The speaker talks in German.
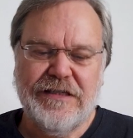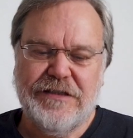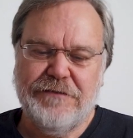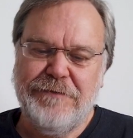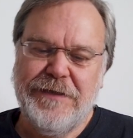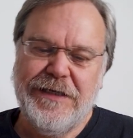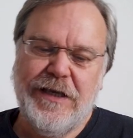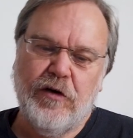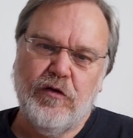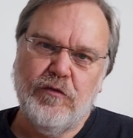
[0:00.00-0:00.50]

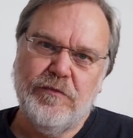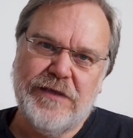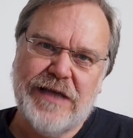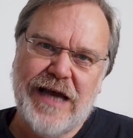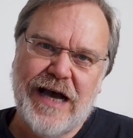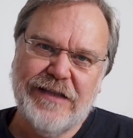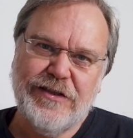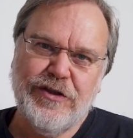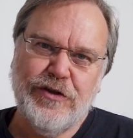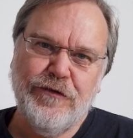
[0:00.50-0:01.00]
was wiederum
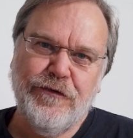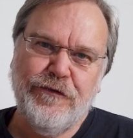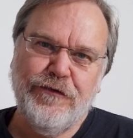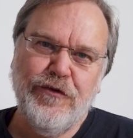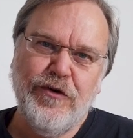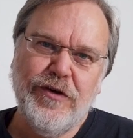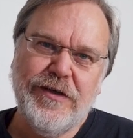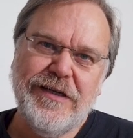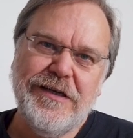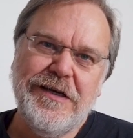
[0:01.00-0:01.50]
dazu
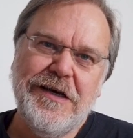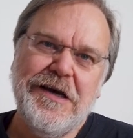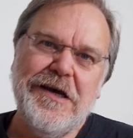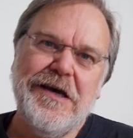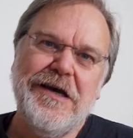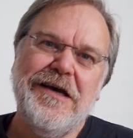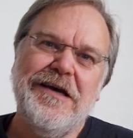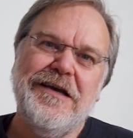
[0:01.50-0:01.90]
führte,